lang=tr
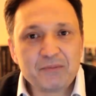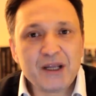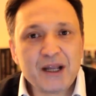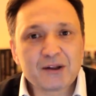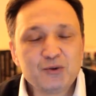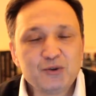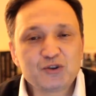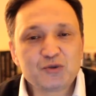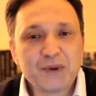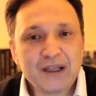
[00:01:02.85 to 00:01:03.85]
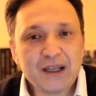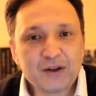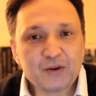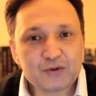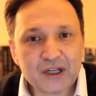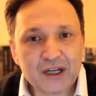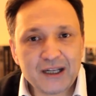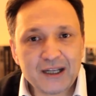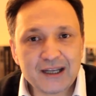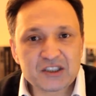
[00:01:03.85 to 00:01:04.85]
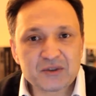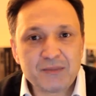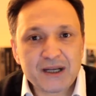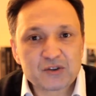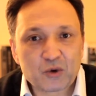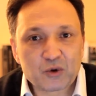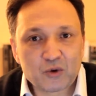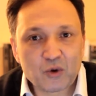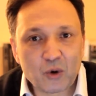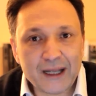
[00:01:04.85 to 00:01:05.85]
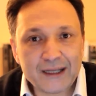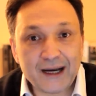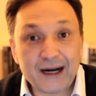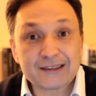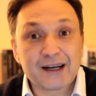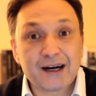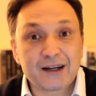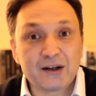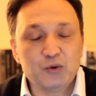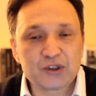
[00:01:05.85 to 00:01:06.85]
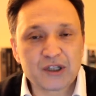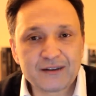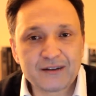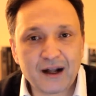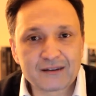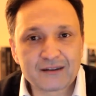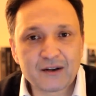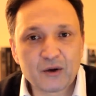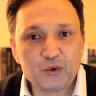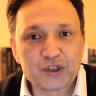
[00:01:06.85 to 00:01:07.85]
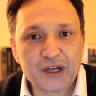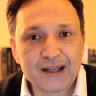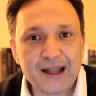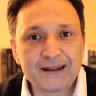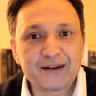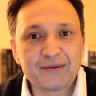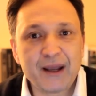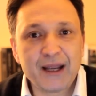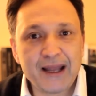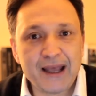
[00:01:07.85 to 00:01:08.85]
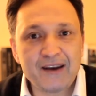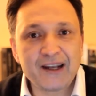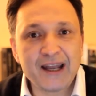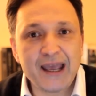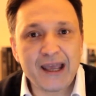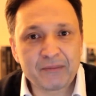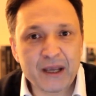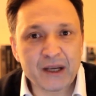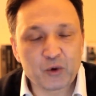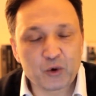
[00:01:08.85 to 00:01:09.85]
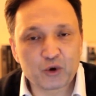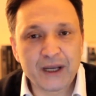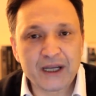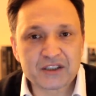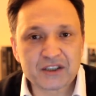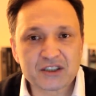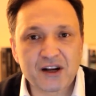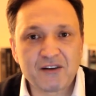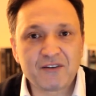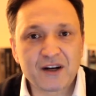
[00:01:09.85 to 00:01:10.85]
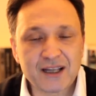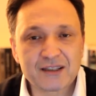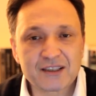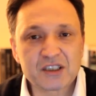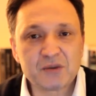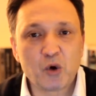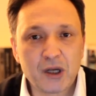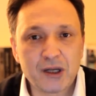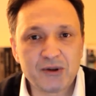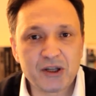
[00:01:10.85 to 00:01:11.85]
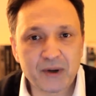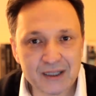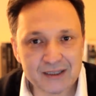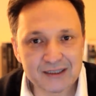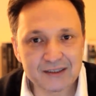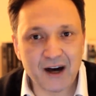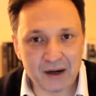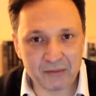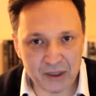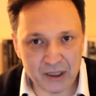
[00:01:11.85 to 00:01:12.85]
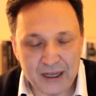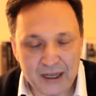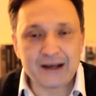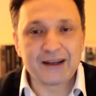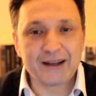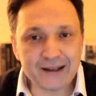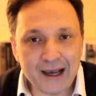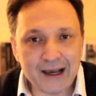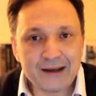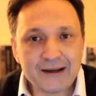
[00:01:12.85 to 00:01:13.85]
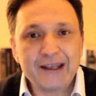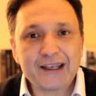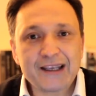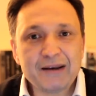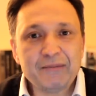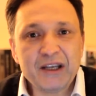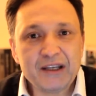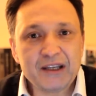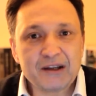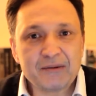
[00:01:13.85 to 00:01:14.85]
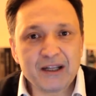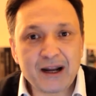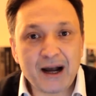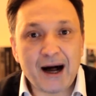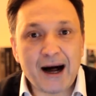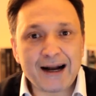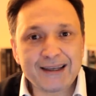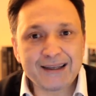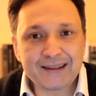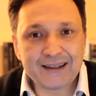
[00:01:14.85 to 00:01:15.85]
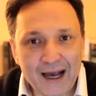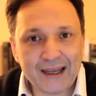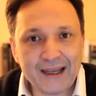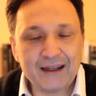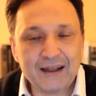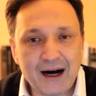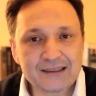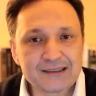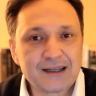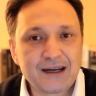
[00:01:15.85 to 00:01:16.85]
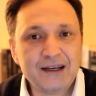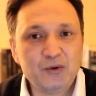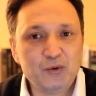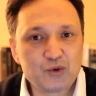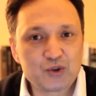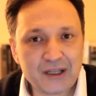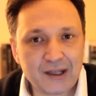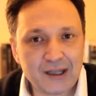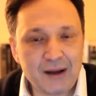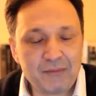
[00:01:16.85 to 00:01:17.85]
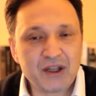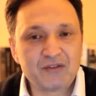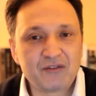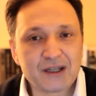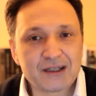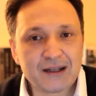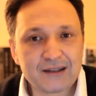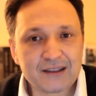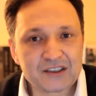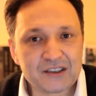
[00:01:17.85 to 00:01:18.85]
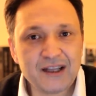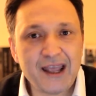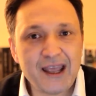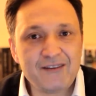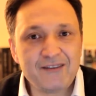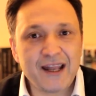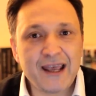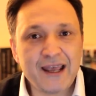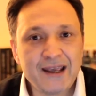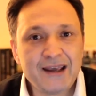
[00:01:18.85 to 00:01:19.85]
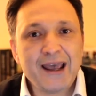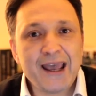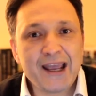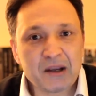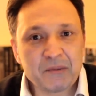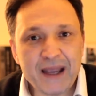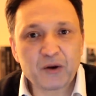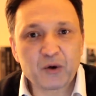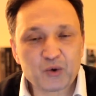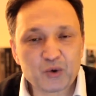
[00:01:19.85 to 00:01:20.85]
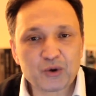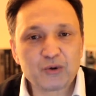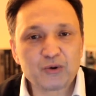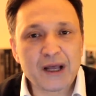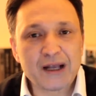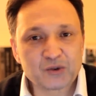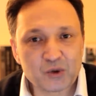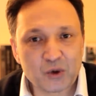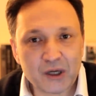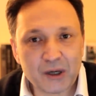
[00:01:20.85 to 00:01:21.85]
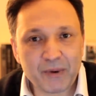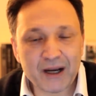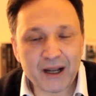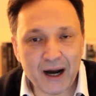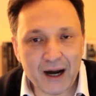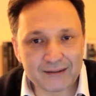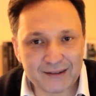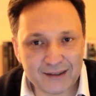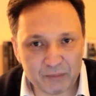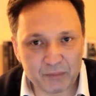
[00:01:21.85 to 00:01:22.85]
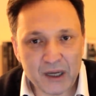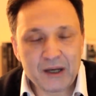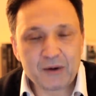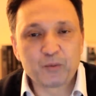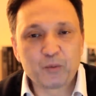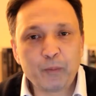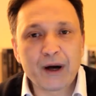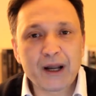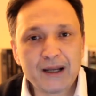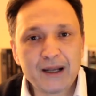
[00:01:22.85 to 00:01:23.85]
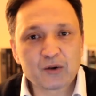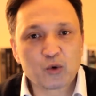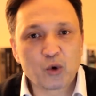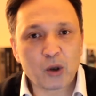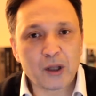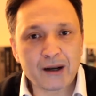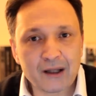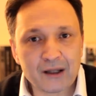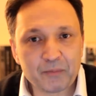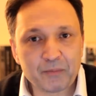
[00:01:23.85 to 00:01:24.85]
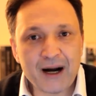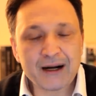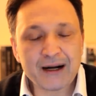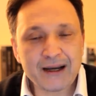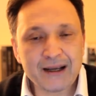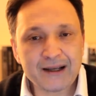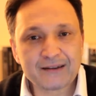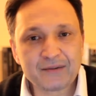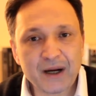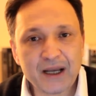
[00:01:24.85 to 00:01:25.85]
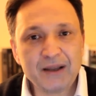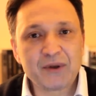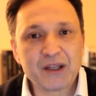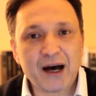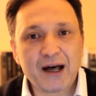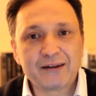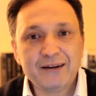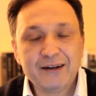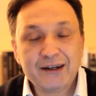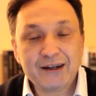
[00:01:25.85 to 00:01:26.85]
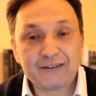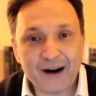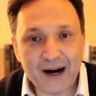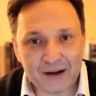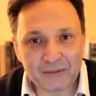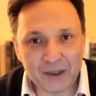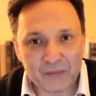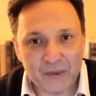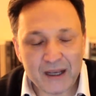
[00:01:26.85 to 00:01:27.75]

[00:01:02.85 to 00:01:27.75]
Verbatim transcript: 1600-1700 lirayla geçinmek zorunda olan asgari ücretin altında ücretlendirmeyle evine ekmek götürmeye çalışan vatandaşın böyle bir parası var mı? Ya da 2020 lira agi dahil asgari ücret alan bir vatandaşın evine ekmek götürdükten sonra para arttırıp bu parayla dolar alıp bankaya yatırma imkanı var mı?